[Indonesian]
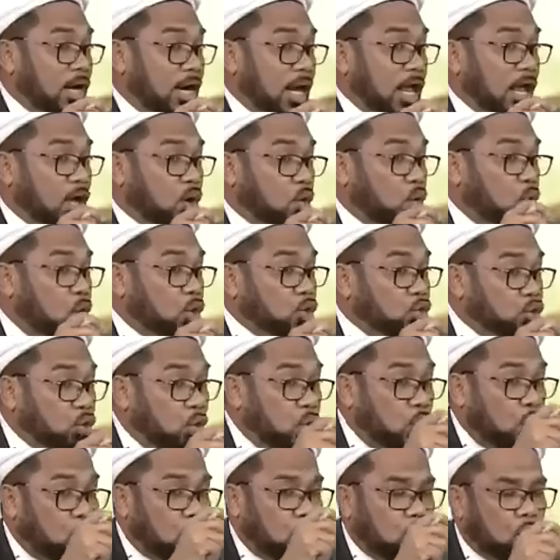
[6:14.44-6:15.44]
adalah
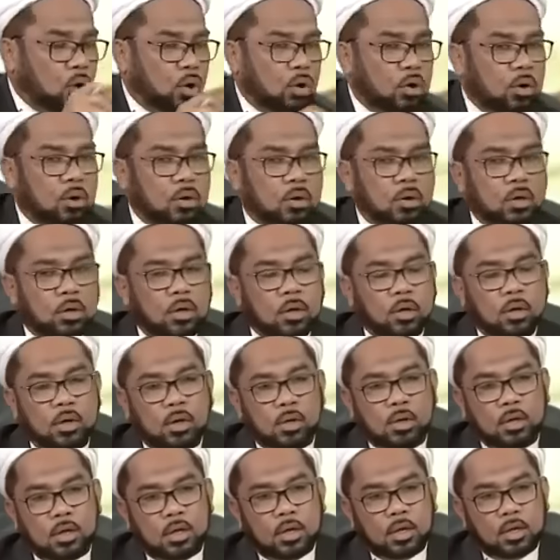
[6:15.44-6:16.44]
kultur.
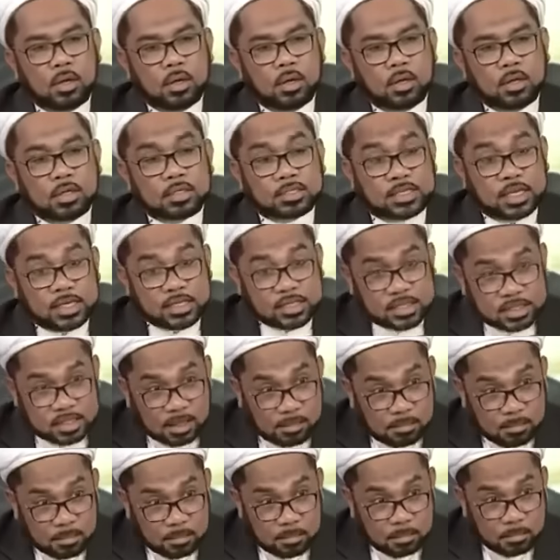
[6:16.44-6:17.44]

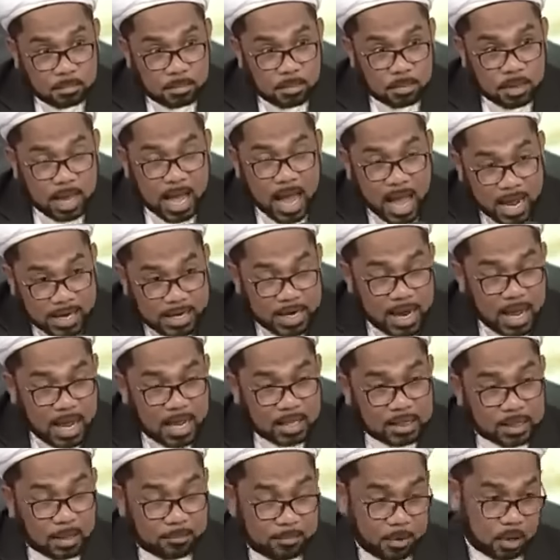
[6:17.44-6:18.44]
Sistem
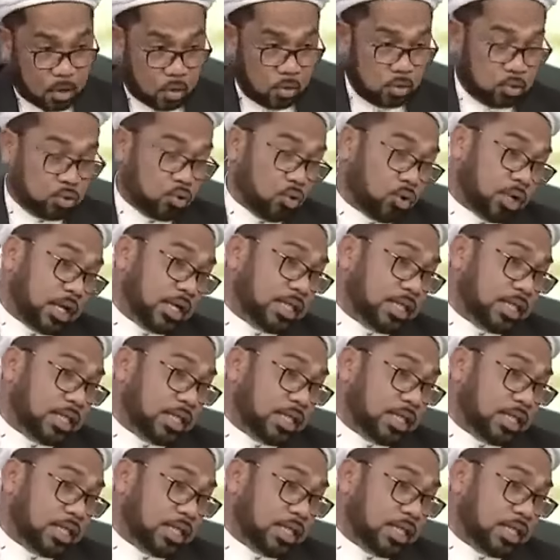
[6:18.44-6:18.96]
ada tapi kultur